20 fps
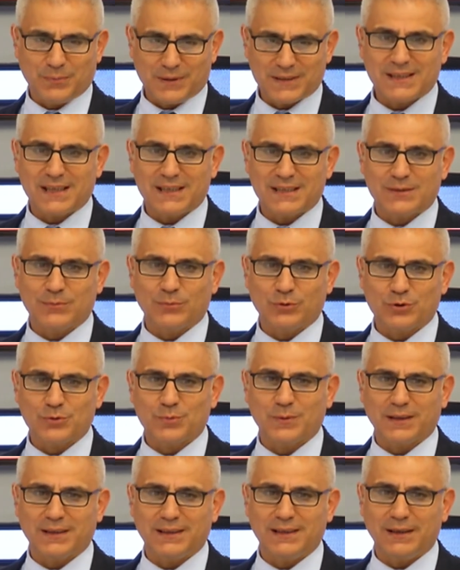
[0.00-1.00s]
Pazartesi
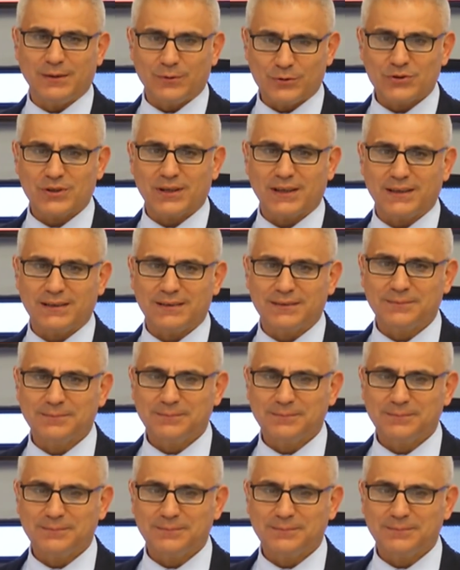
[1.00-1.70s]
buluşmak dileğiyle. Hoşçakalın.